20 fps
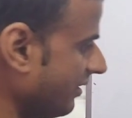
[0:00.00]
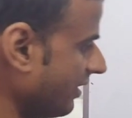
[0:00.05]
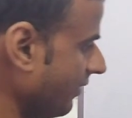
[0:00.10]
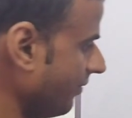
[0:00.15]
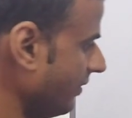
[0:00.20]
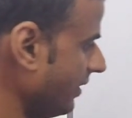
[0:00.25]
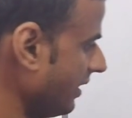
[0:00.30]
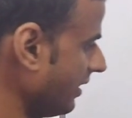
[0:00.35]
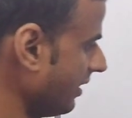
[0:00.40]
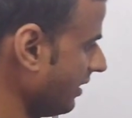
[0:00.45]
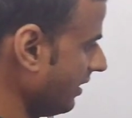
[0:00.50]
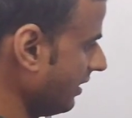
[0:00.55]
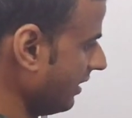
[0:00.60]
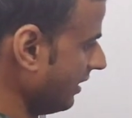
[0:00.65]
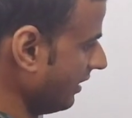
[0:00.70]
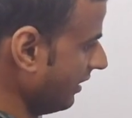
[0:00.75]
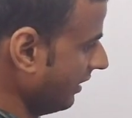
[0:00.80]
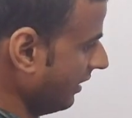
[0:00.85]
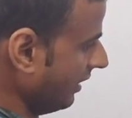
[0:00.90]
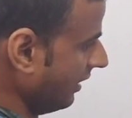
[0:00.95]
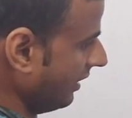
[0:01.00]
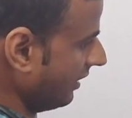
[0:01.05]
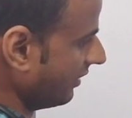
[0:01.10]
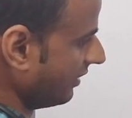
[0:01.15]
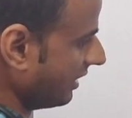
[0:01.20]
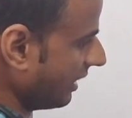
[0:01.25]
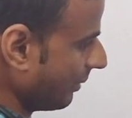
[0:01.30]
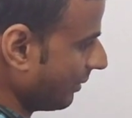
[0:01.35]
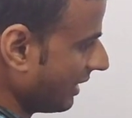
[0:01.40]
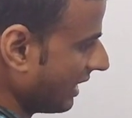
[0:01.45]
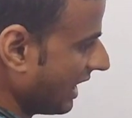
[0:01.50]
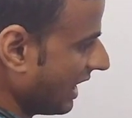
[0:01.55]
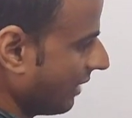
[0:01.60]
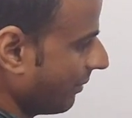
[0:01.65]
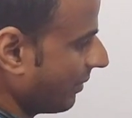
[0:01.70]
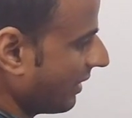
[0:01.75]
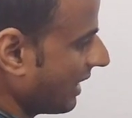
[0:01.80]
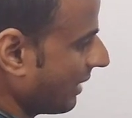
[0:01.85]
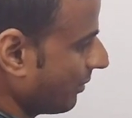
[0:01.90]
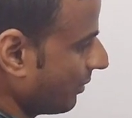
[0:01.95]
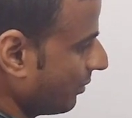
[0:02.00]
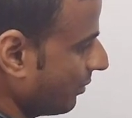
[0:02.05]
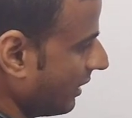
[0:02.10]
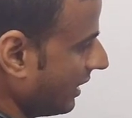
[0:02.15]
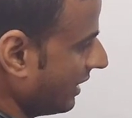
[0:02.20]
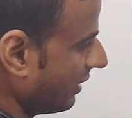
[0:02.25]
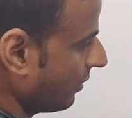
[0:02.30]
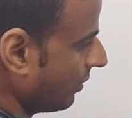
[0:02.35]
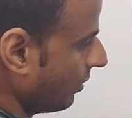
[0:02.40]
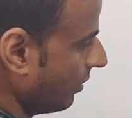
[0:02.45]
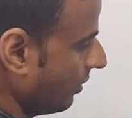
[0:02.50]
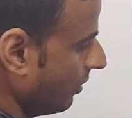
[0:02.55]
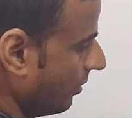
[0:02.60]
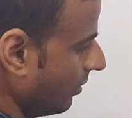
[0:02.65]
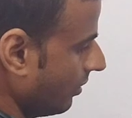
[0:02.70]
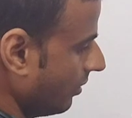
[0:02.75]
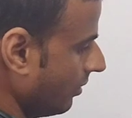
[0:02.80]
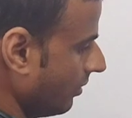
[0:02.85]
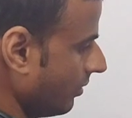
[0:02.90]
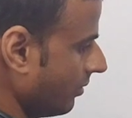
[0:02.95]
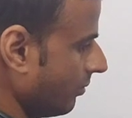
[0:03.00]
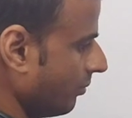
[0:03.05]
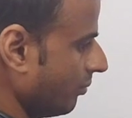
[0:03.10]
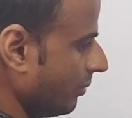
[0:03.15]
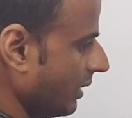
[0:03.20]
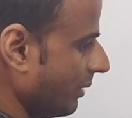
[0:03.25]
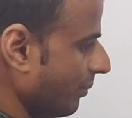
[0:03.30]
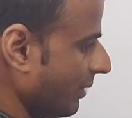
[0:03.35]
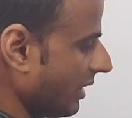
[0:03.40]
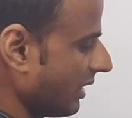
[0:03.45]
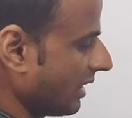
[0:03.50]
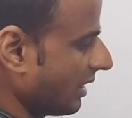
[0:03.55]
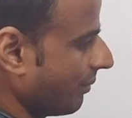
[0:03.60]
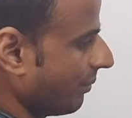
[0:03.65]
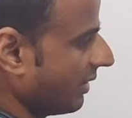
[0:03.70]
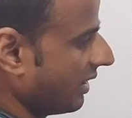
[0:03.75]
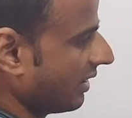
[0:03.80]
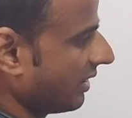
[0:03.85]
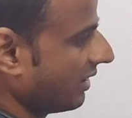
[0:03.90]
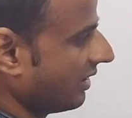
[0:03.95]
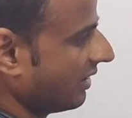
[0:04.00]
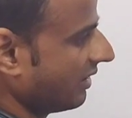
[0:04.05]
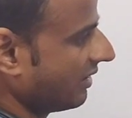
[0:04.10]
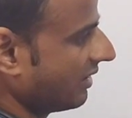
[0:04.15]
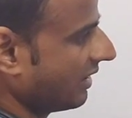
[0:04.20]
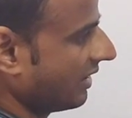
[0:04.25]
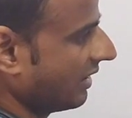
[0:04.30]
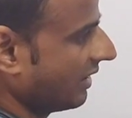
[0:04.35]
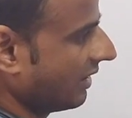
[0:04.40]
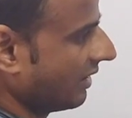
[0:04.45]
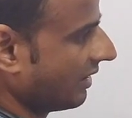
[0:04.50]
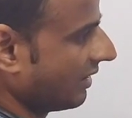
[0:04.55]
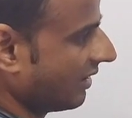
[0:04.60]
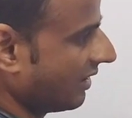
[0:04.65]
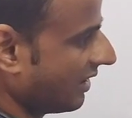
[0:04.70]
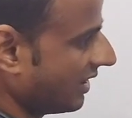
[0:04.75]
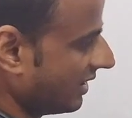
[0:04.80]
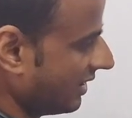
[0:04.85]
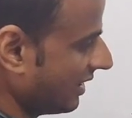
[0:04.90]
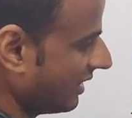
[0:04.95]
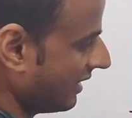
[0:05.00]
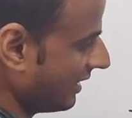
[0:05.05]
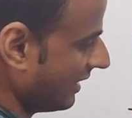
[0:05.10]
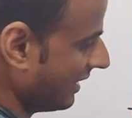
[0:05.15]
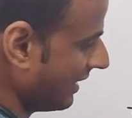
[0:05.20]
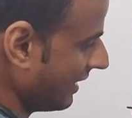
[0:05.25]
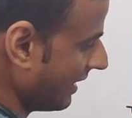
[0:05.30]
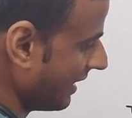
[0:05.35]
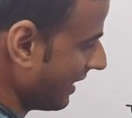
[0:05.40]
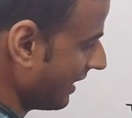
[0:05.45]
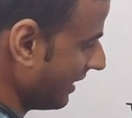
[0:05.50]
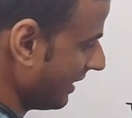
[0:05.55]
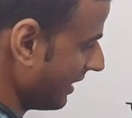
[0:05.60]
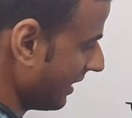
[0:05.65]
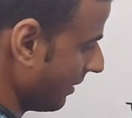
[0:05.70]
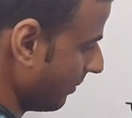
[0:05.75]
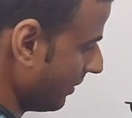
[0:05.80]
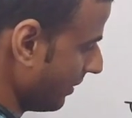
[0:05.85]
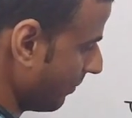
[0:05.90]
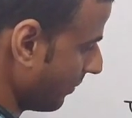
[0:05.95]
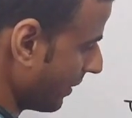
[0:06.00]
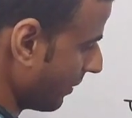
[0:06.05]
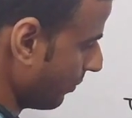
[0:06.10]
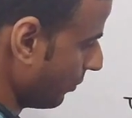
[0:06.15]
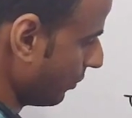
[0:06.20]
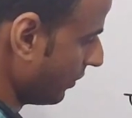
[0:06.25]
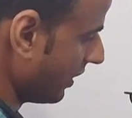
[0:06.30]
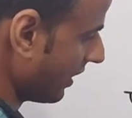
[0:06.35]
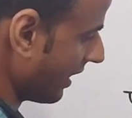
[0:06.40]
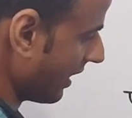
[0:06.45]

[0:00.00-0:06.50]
सफर जब ज्ञान प्राप्त हुआ इनको पीपल के पेड़ के नीचे निरंजना नदी किनारे तब ये प्रबुद्ध